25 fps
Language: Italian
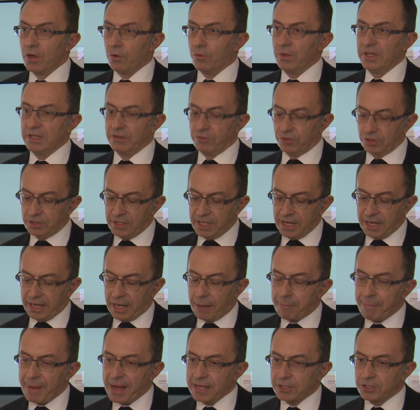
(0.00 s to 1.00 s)
Quindi vuol dire
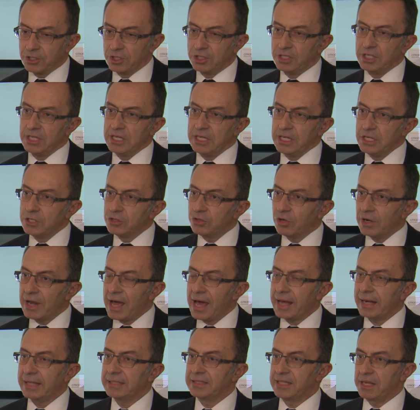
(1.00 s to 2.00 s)
capace di
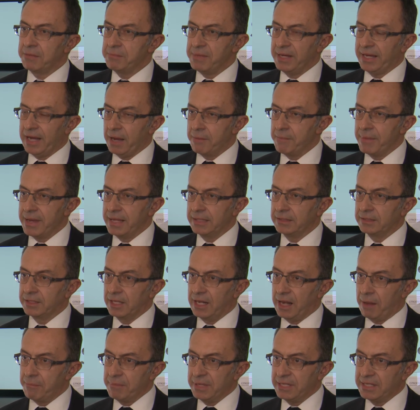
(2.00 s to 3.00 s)
isolare termicamente
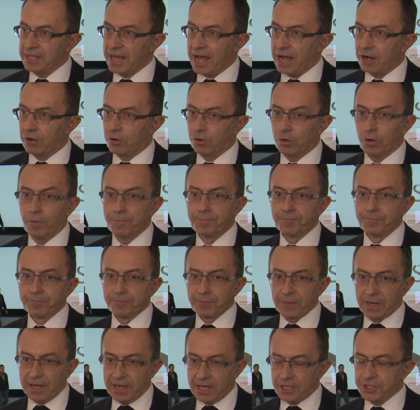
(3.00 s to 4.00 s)
l'abitacolo
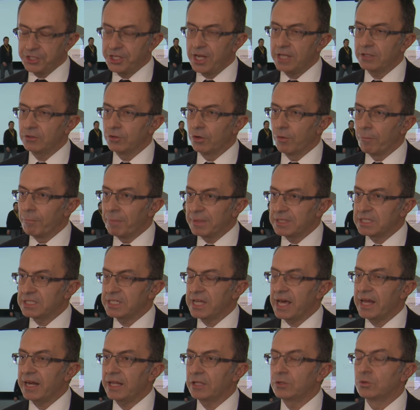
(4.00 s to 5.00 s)
lasciando
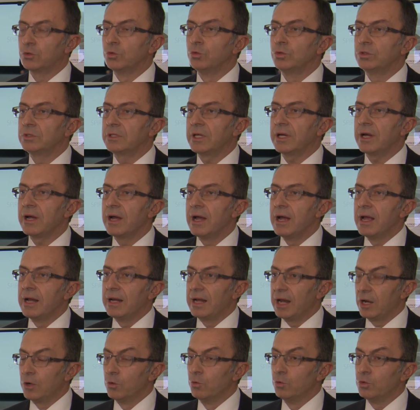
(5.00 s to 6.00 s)
passare tutta
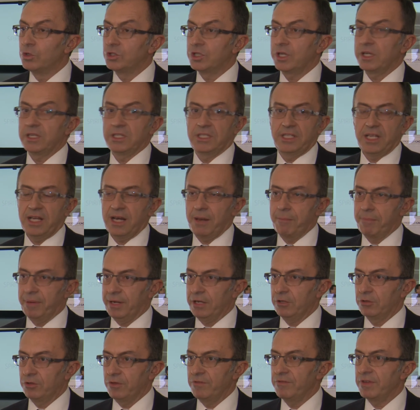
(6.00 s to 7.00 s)
la luce sia nel
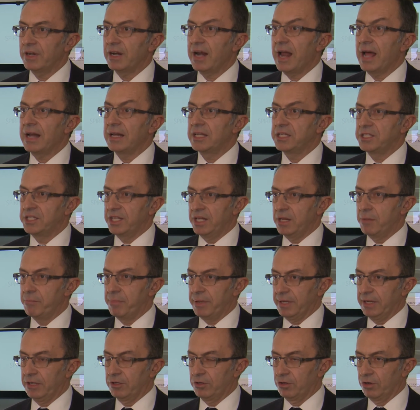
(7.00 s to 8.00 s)
periodo invernale sia nel
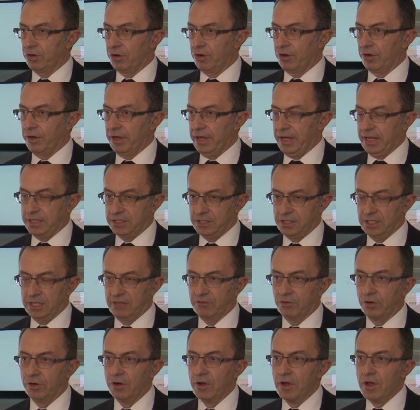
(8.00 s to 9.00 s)
periodo
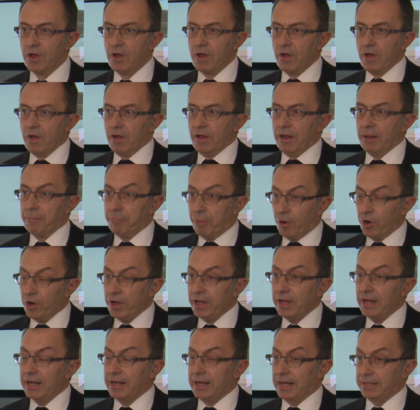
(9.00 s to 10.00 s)
estivo.
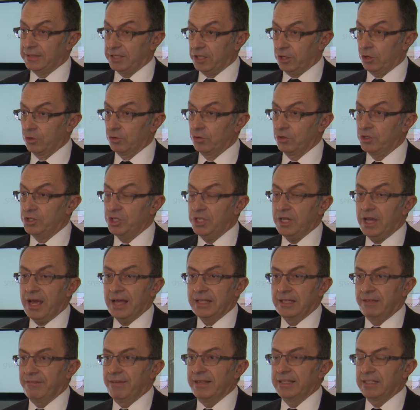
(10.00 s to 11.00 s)
Poi la tecnologia
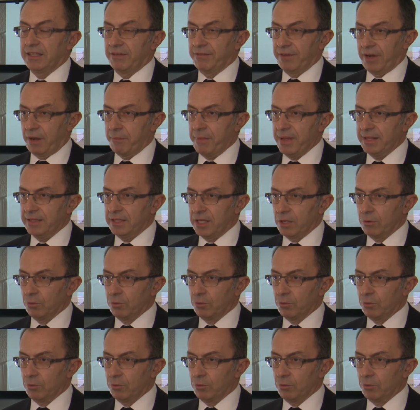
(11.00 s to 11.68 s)
diventa veramente